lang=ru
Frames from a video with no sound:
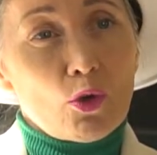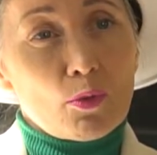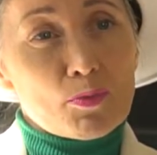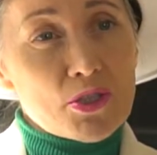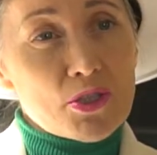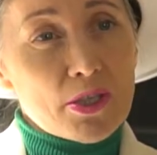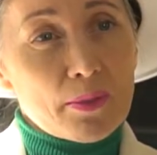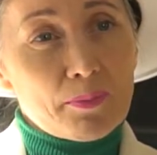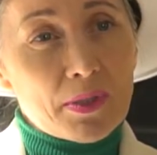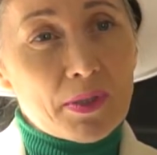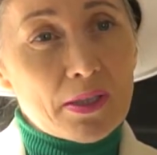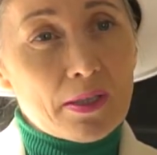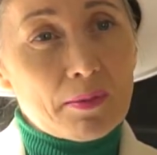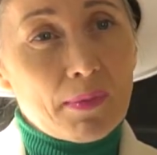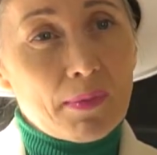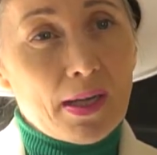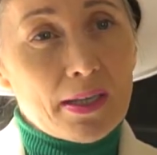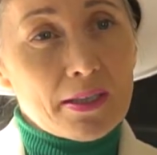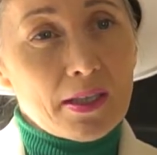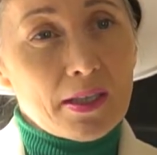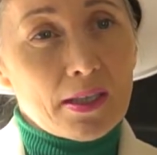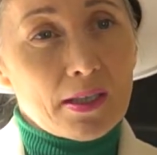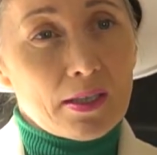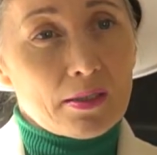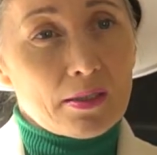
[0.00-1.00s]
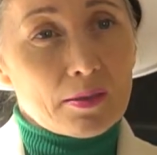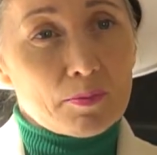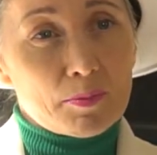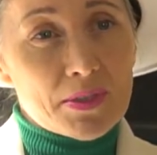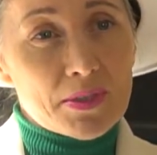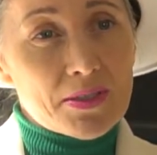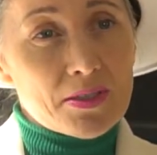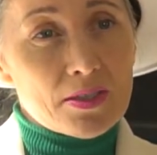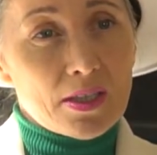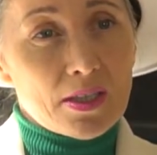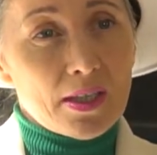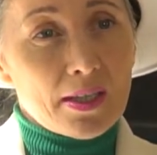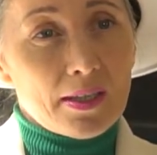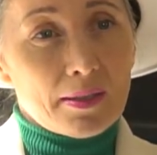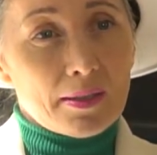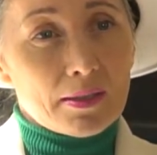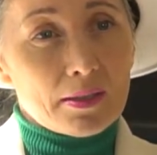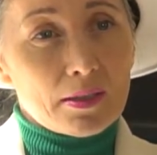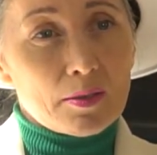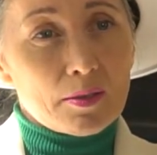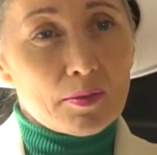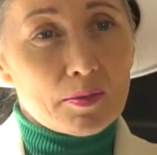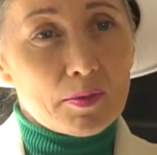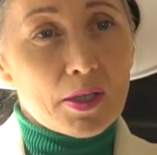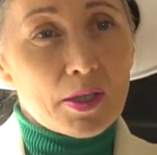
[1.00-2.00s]
общее понимание быстрее
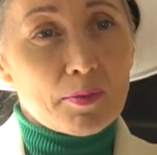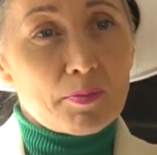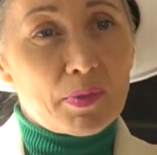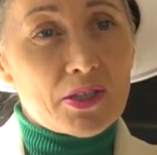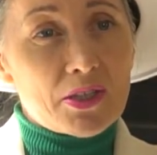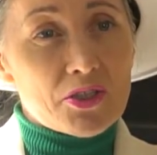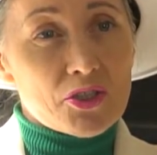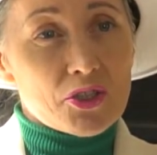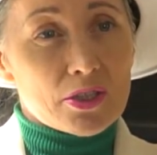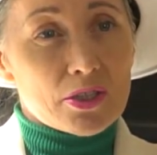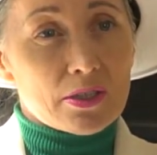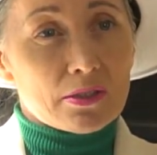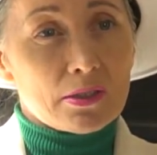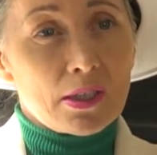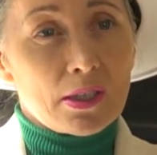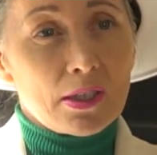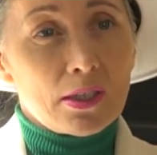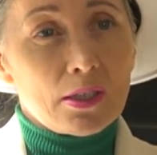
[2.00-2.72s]
и ближе.